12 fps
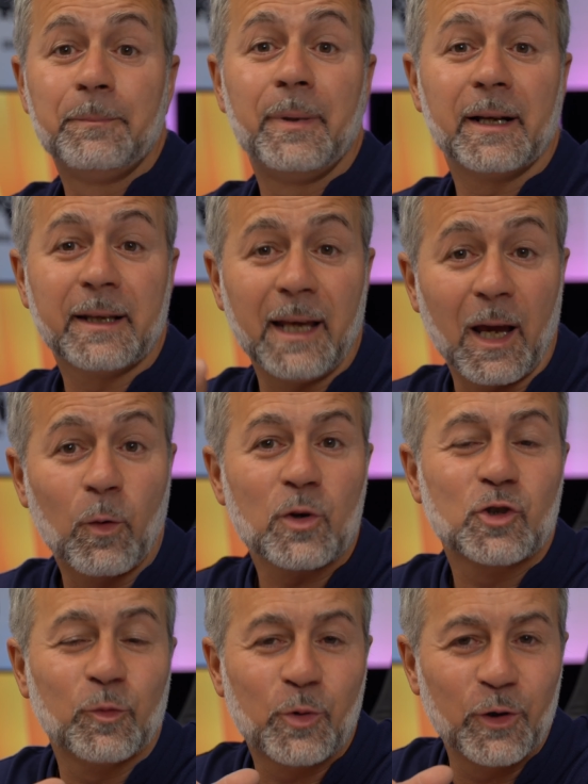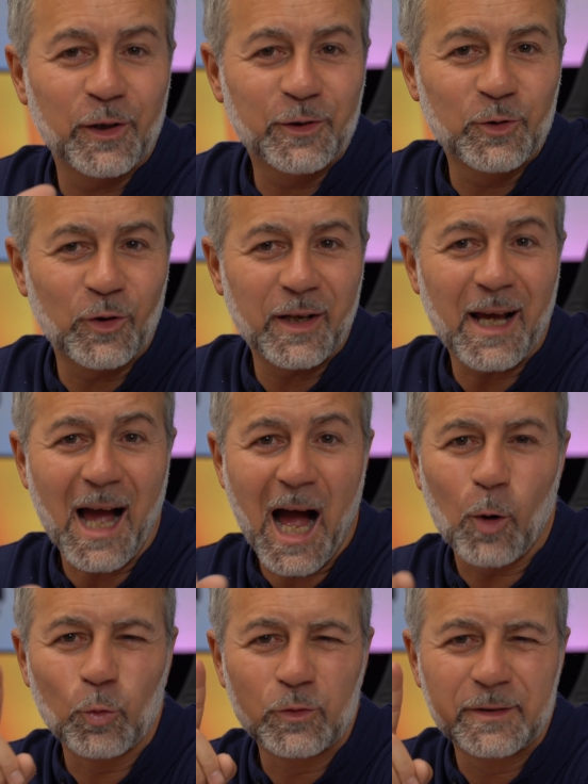Perché questo proiettore
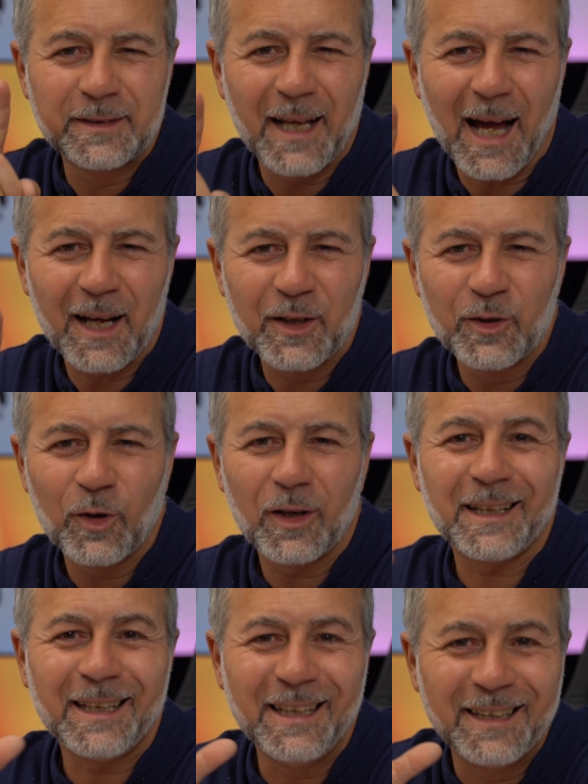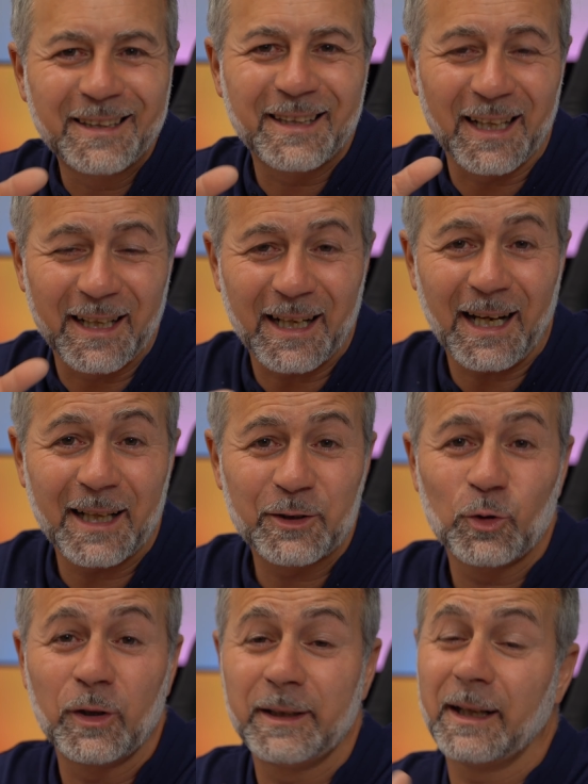ha un dangle
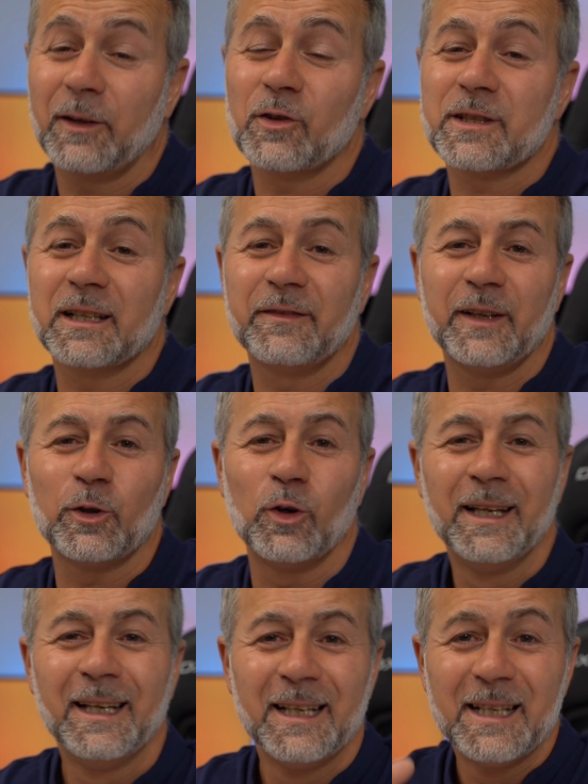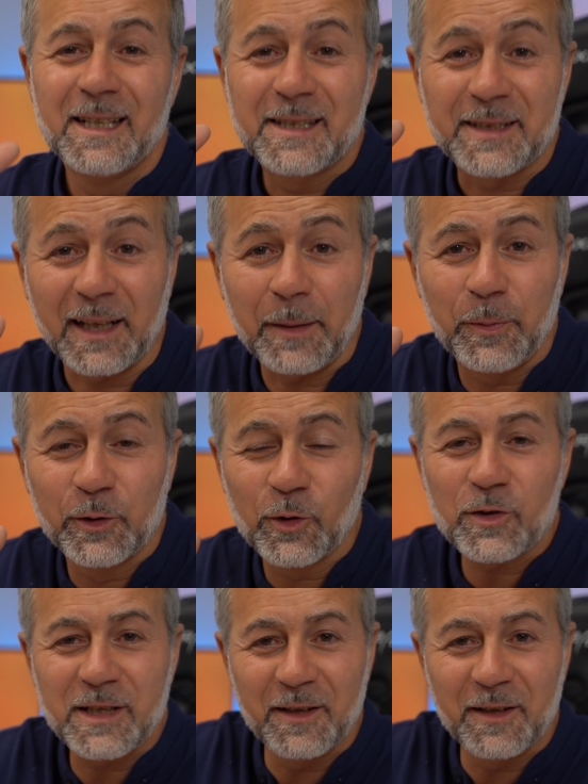integrato ed è una cosa davvero strepitosa,